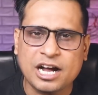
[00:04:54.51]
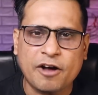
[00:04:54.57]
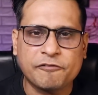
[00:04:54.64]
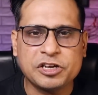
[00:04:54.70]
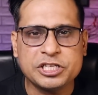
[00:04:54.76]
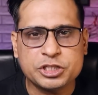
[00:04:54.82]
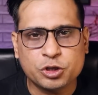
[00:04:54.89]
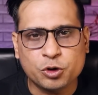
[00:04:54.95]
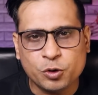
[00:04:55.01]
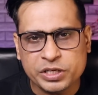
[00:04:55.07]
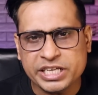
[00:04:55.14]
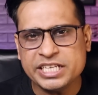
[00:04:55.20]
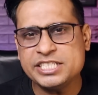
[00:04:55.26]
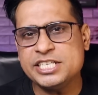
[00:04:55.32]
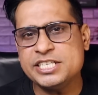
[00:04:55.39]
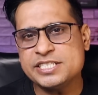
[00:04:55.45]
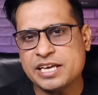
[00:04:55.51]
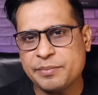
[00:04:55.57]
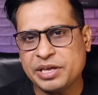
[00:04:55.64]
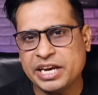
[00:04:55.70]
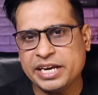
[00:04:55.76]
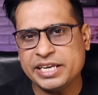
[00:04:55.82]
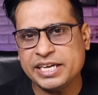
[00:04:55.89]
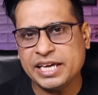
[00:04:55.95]
काफ़ी छोटी चीज़ है
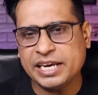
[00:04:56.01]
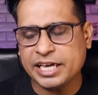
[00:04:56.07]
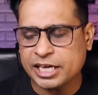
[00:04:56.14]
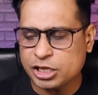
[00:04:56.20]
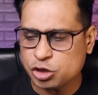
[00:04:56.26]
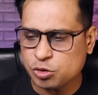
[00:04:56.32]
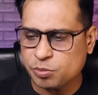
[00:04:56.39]
मेरे लिए लेकिन